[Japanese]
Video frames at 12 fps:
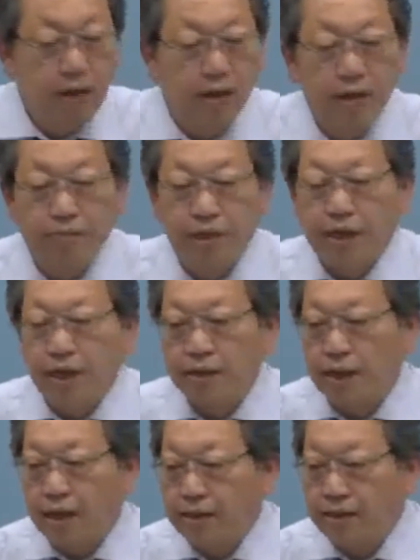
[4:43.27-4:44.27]
えー、見
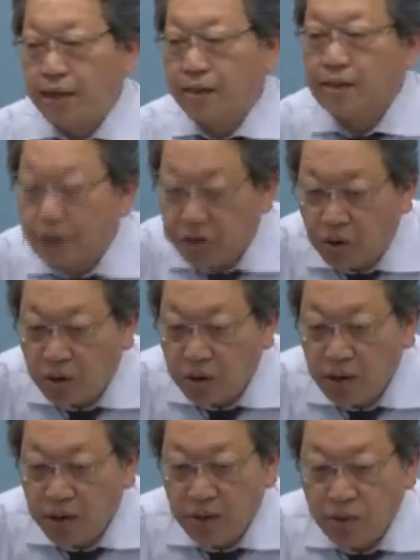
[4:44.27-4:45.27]
方なんですと、
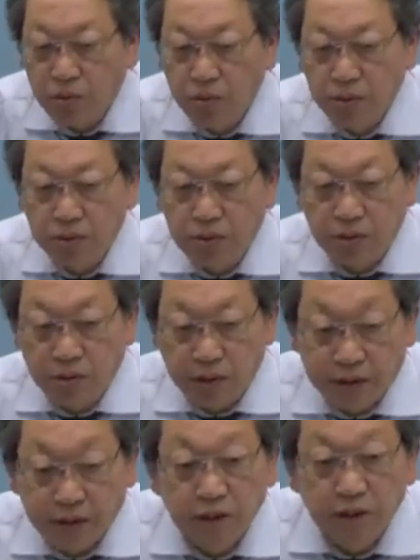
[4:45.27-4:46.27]
えー、こういう
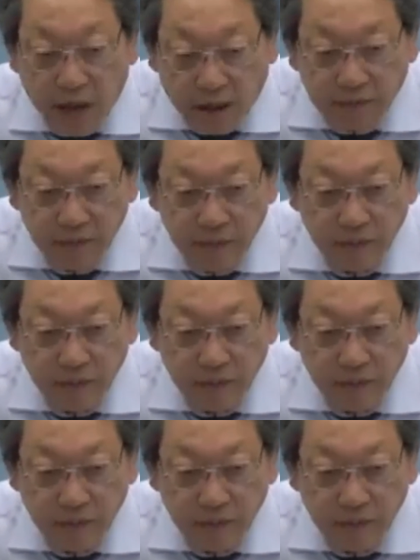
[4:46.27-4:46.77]
話になる。